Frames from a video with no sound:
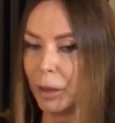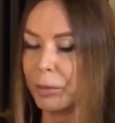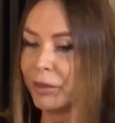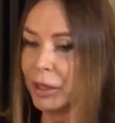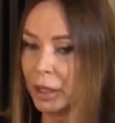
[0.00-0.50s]

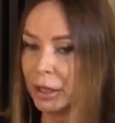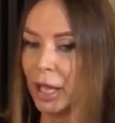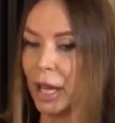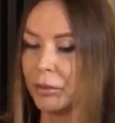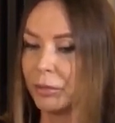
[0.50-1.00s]

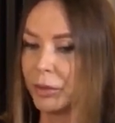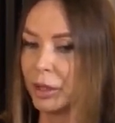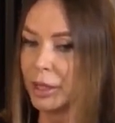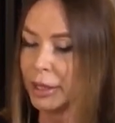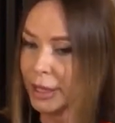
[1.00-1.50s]
привлекла
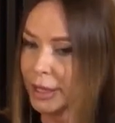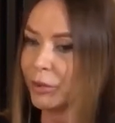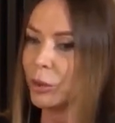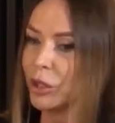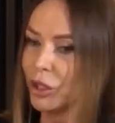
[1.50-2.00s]
на
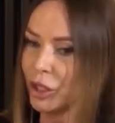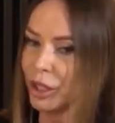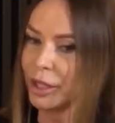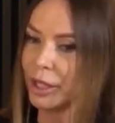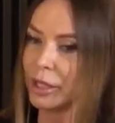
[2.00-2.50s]

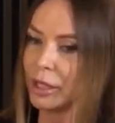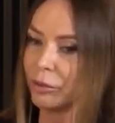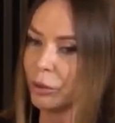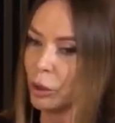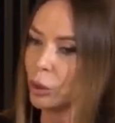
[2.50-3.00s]
сегодняшний день
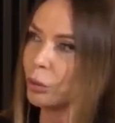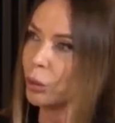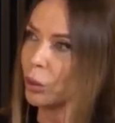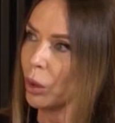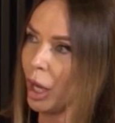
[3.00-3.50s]
в
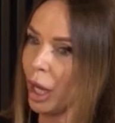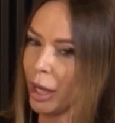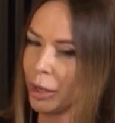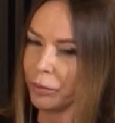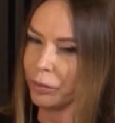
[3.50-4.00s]
группу
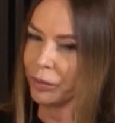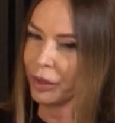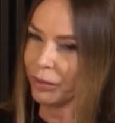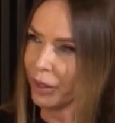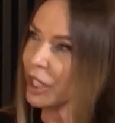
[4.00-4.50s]

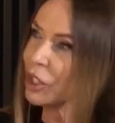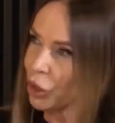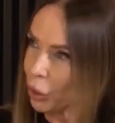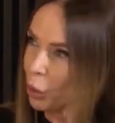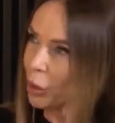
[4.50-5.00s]

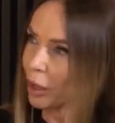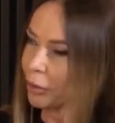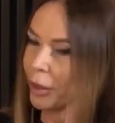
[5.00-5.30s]
волонтеров